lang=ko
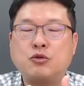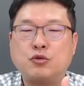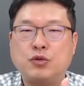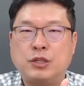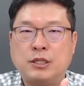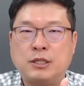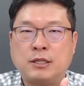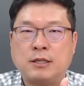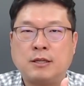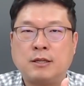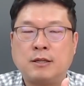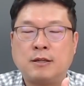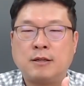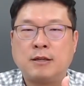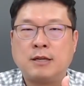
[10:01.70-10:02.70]
수 있는
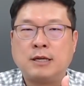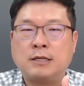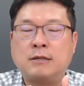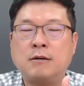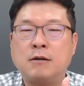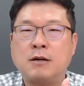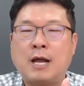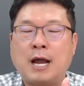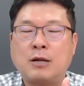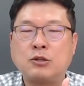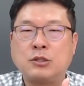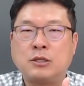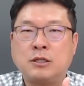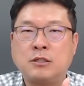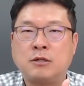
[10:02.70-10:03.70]
그럴
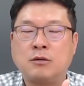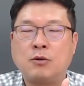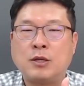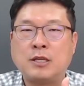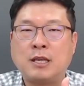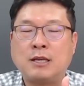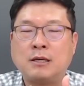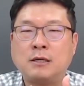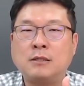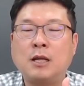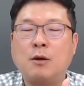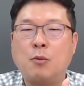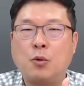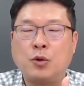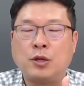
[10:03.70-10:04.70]
가능성이 저는 굉장히
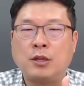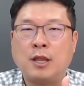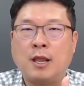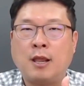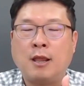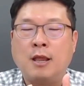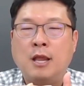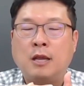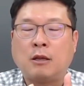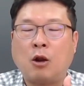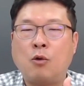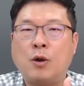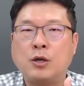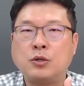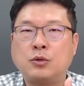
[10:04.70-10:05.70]
크다 보고 있는데
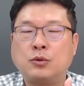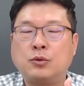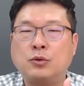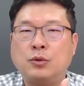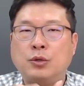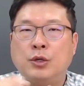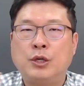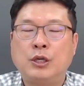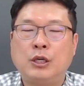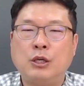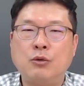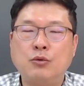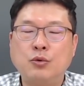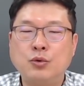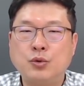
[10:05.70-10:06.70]
결과적으로
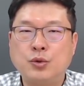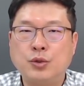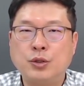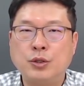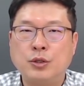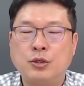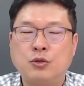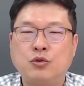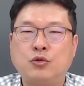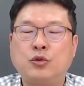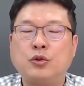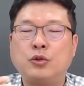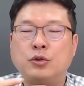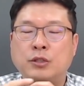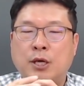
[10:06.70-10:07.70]
인구수는
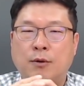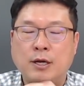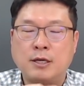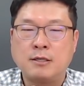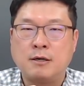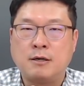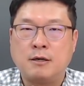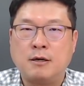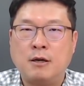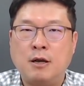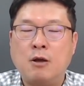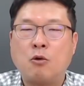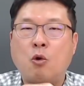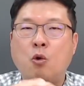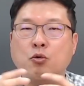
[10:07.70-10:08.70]
줄어드는 상황에서
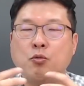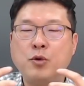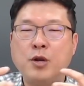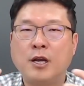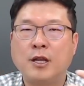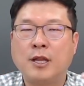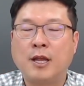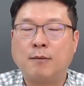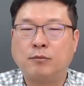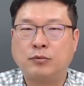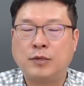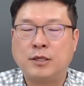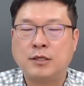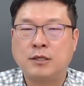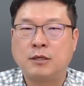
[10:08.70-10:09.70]
공급 물량에 대한
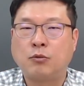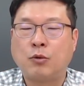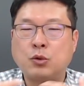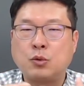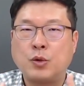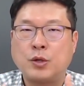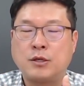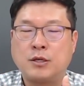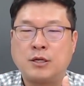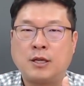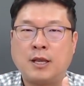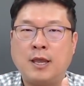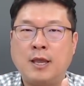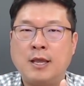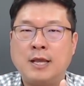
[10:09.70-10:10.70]
부분에서는 계속해서
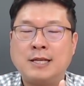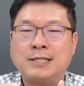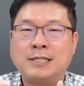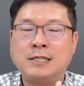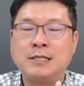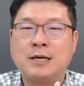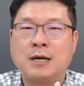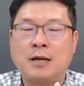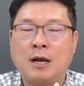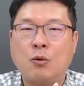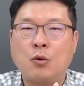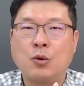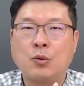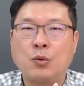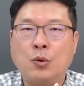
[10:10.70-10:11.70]
이렇게 증가를
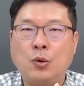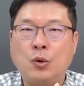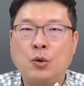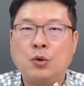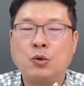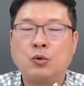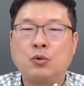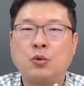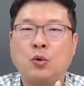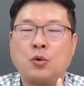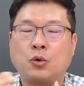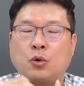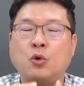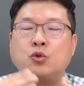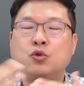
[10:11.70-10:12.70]
하고 있고
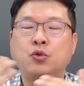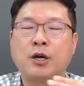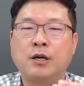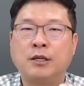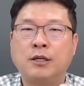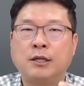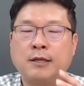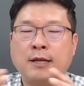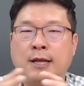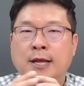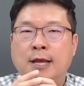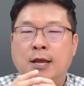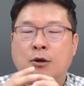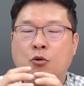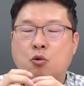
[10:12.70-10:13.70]
또 더 중요한 거는
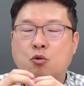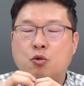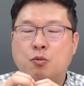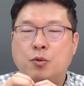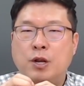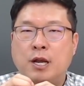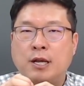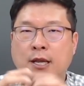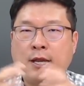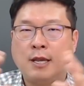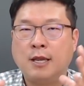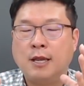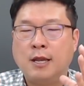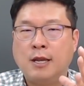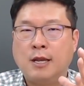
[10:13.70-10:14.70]
공급
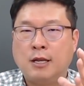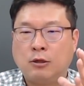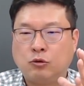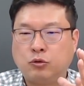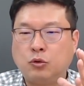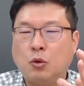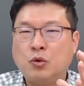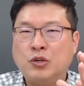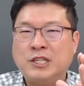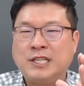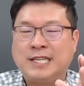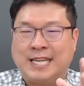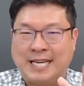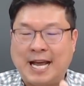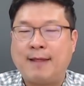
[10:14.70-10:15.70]
물량이 들어오는
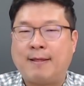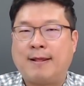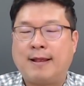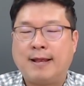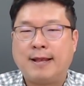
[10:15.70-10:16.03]
기간